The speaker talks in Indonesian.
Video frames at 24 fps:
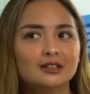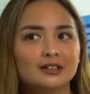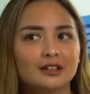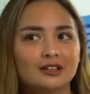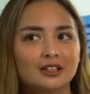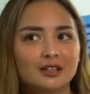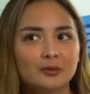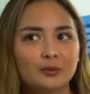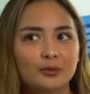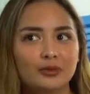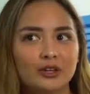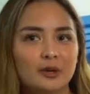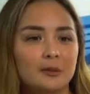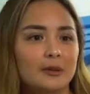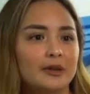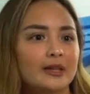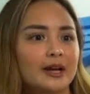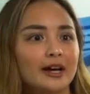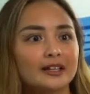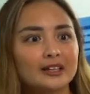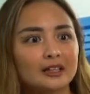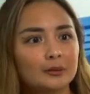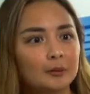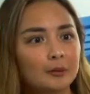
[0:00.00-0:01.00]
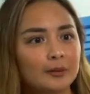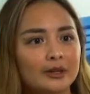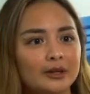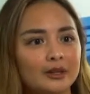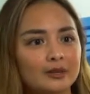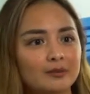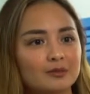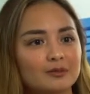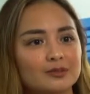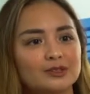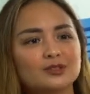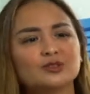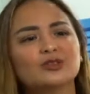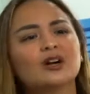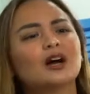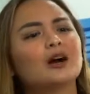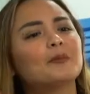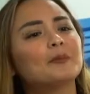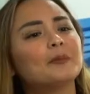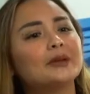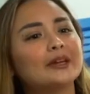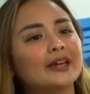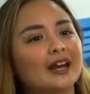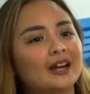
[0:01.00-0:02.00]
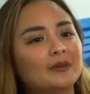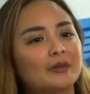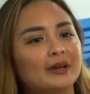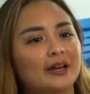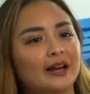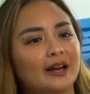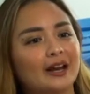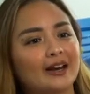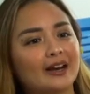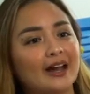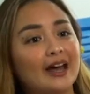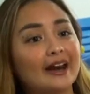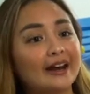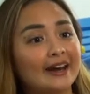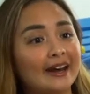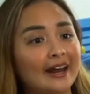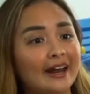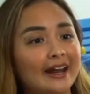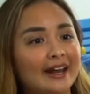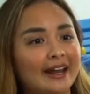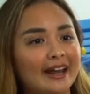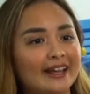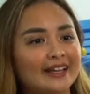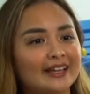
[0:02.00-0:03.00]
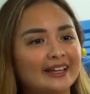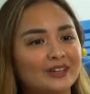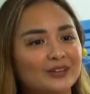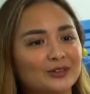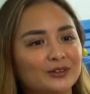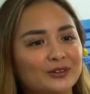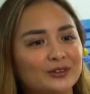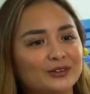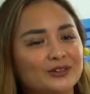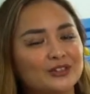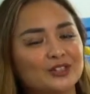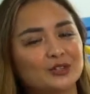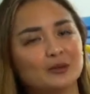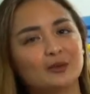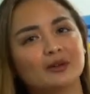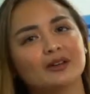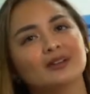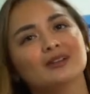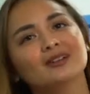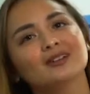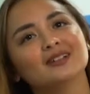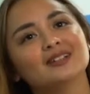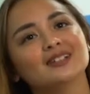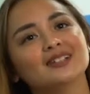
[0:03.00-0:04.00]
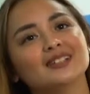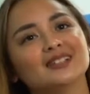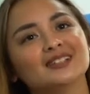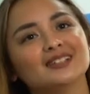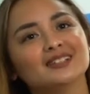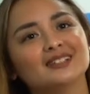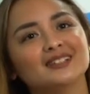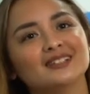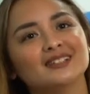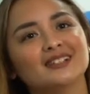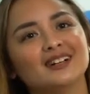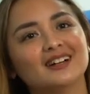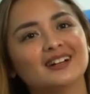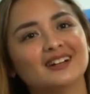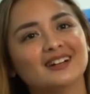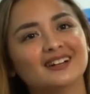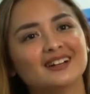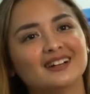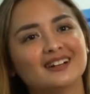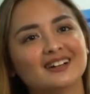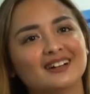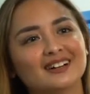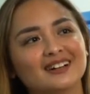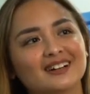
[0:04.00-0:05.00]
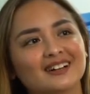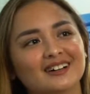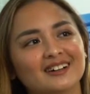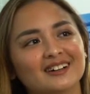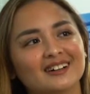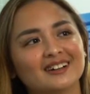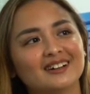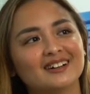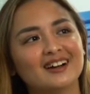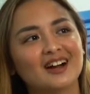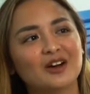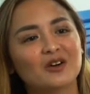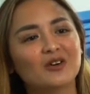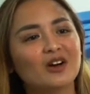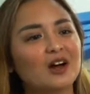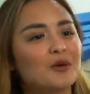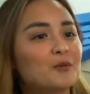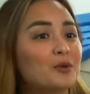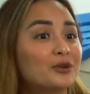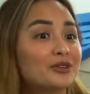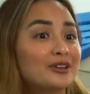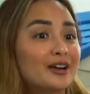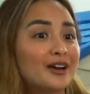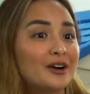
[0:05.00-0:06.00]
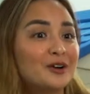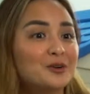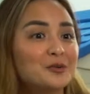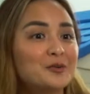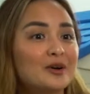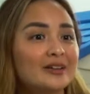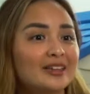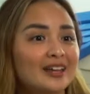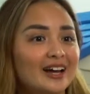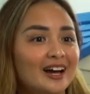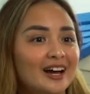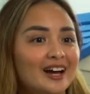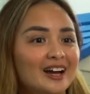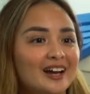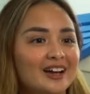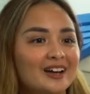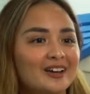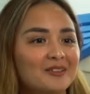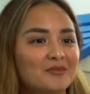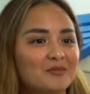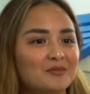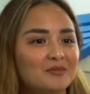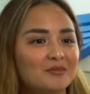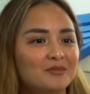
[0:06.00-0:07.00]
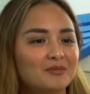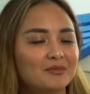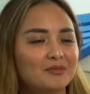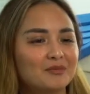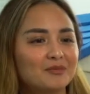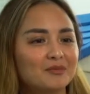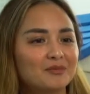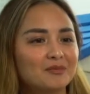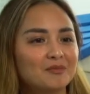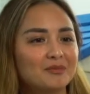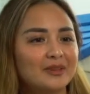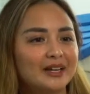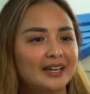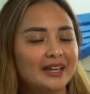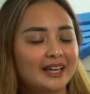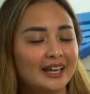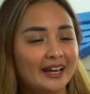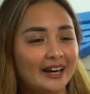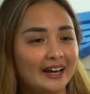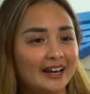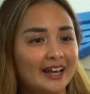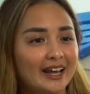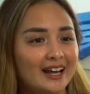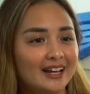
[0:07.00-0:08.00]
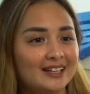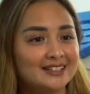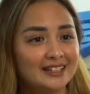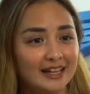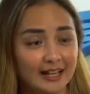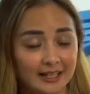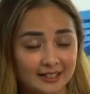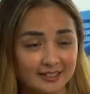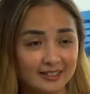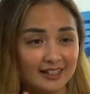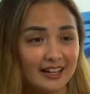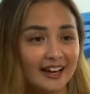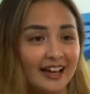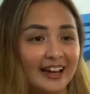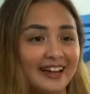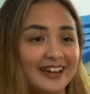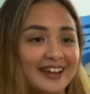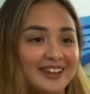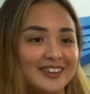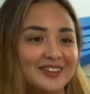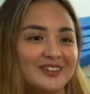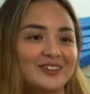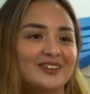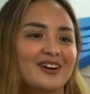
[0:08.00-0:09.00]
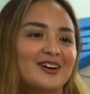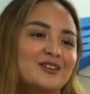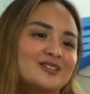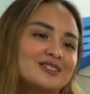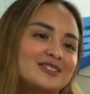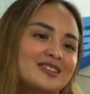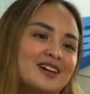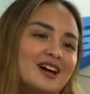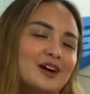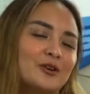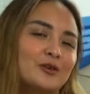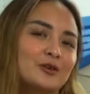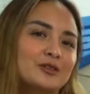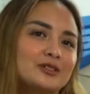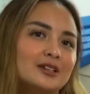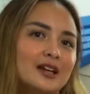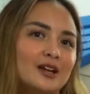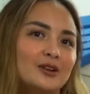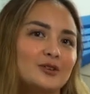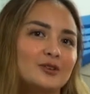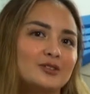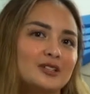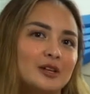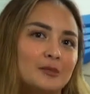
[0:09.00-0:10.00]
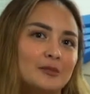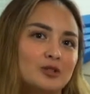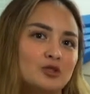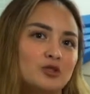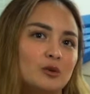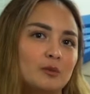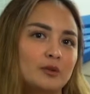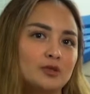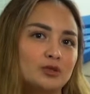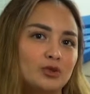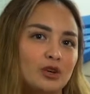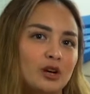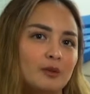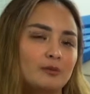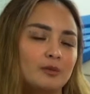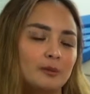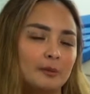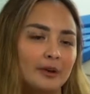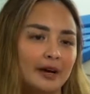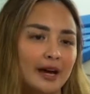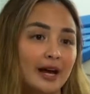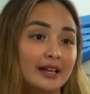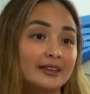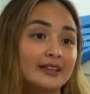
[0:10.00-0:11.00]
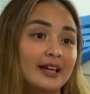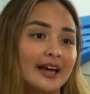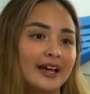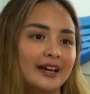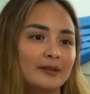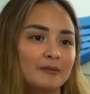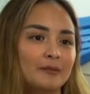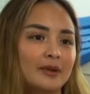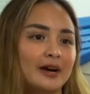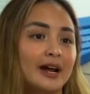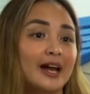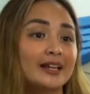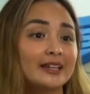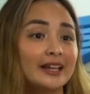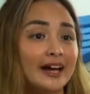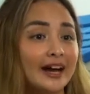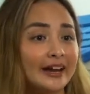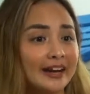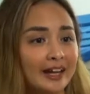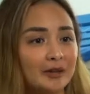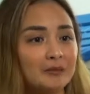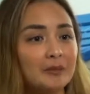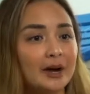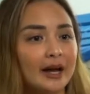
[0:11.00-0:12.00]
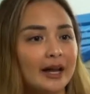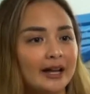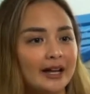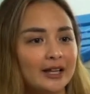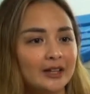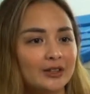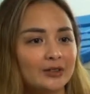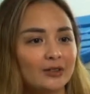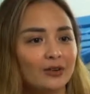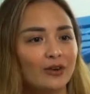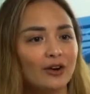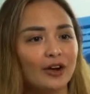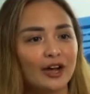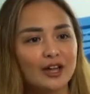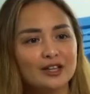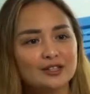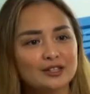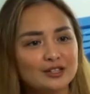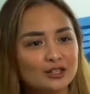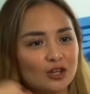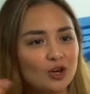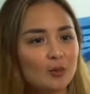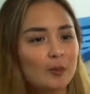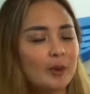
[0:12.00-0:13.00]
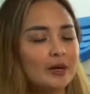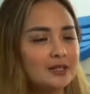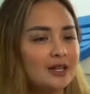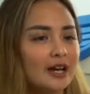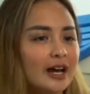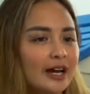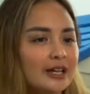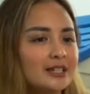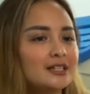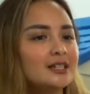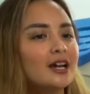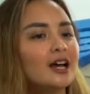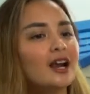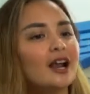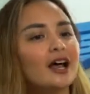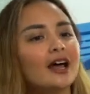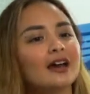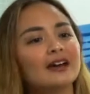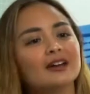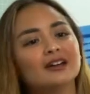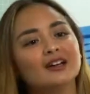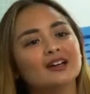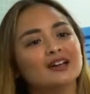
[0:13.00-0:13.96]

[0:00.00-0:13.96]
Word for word: nanti punya banyak temen suka pikiran-pikiran aneh kayak gitu cuman uh, aku nggak mau terlalu banyak mikir yang jelek-jelek gitu. Aku aku selalu sama suami suka perkataan perkatakan yang baik gitu. Oke, okay, Zio pasti akan jalan.